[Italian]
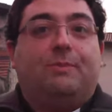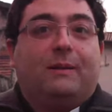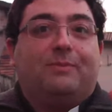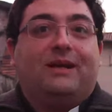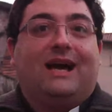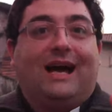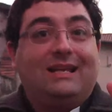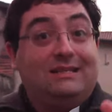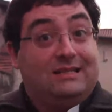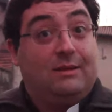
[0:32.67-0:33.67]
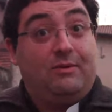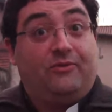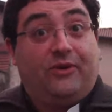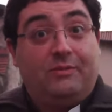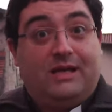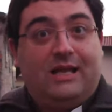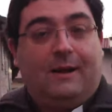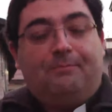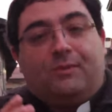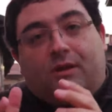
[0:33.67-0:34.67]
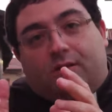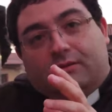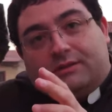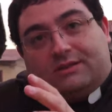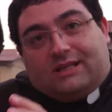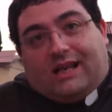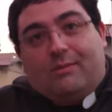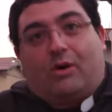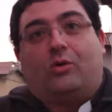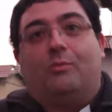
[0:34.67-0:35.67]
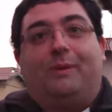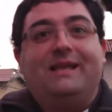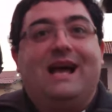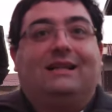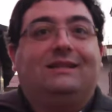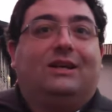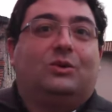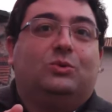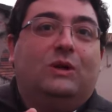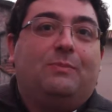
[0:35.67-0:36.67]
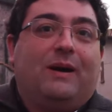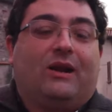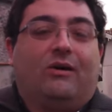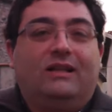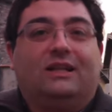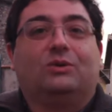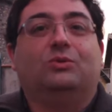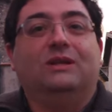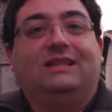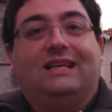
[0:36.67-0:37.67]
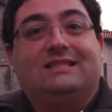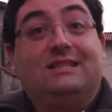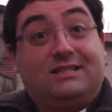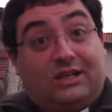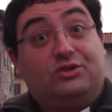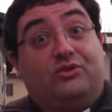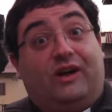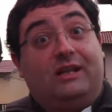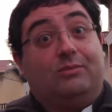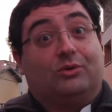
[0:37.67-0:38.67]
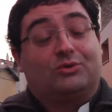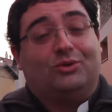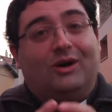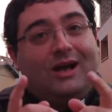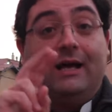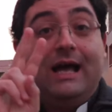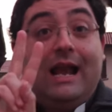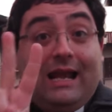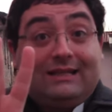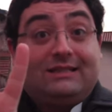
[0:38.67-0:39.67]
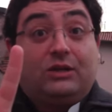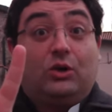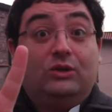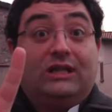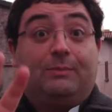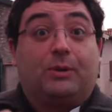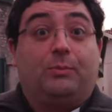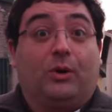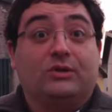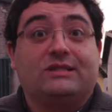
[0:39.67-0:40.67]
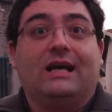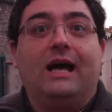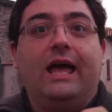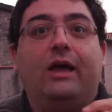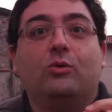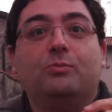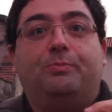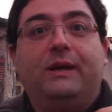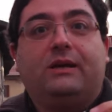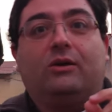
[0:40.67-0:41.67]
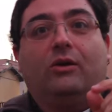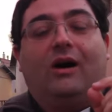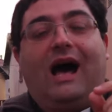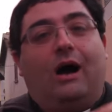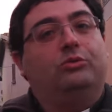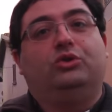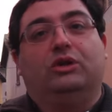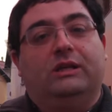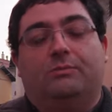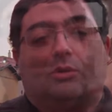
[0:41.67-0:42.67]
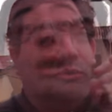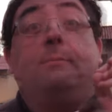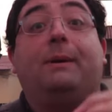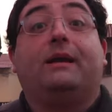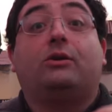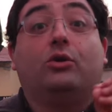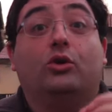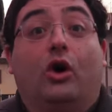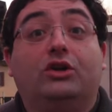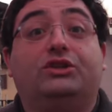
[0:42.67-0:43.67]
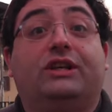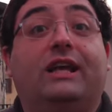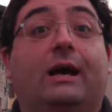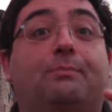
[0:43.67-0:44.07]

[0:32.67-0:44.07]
per pregare insieme in famiglia. Saremo accompagnati da alcune parole e da alcuni testi di San Giovanni Bosco. La seconda proposta è un piccolo audiolibro per conoscere e